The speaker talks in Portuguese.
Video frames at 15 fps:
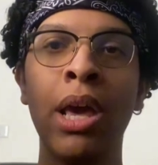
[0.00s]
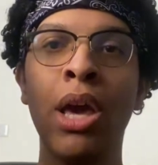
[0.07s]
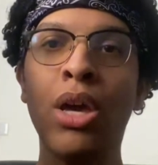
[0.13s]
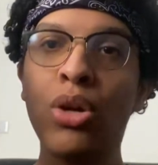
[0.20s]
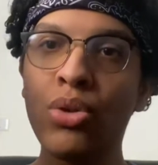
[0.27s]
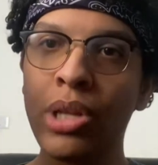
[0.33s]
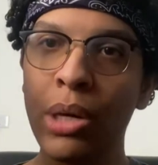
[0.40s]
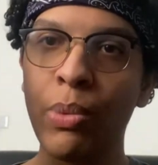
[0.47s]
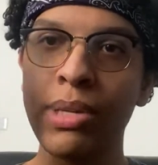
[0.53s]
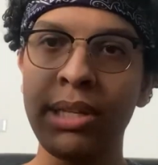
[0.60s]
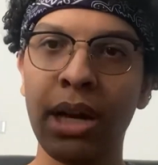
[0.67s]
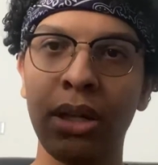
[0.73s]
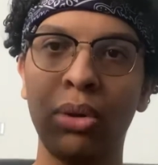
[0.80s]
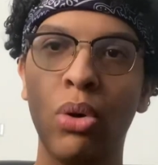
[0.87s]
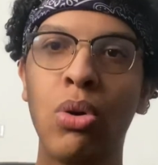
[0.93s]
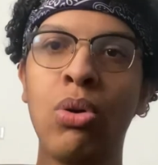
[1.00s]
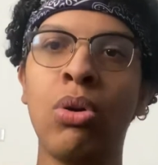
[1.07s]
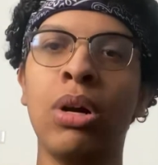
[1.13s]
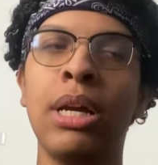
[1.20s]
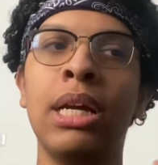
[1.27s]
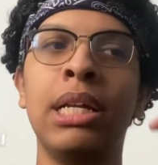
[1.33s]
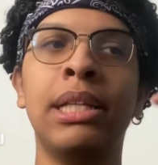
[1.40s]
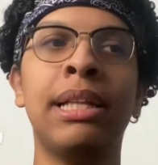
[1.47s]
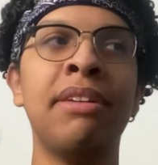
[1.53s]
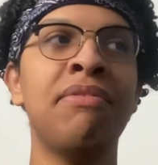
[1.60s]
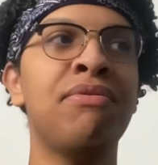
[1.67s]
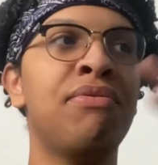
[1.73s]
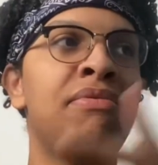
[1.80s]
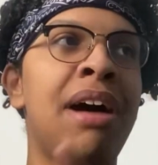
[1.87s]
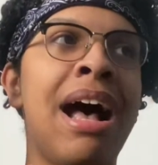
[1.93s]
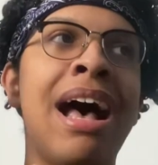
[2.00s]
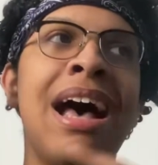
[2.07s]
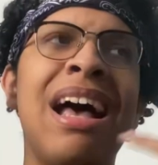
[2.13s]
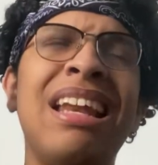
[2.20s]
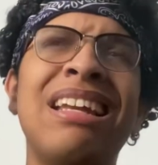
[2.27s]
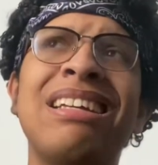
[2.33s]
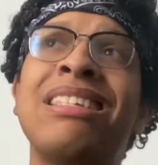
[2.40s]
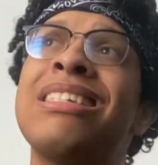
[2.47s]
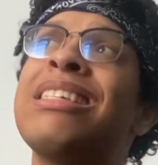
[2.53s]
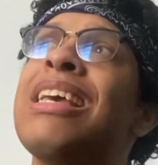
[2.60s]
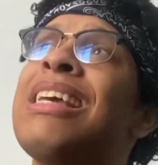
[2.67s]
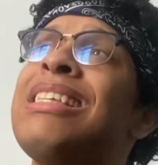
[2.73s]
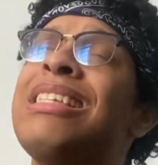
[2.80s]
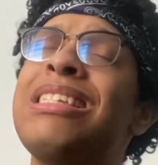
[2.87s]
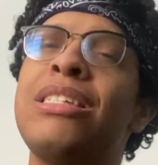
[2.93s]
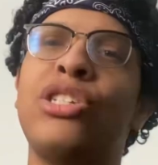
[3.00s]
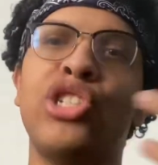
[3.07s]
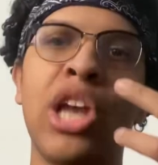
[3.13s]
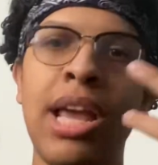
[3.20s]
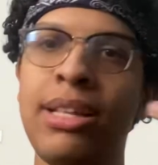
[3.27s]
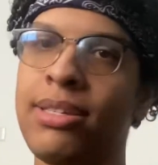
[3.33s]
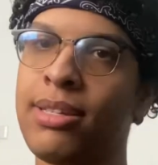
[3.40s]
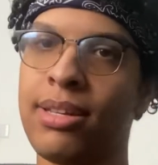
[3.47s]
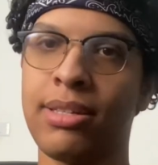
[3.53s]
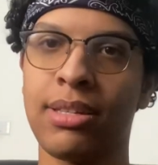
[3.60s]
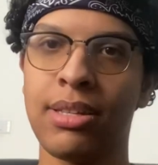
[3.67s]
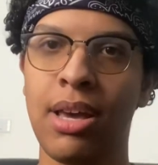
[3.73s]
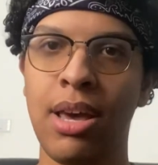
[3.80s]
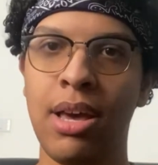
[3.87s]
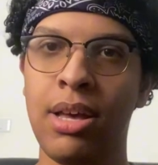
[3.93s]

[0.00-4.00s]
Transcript: E o sequestrador, ele tem várias exigências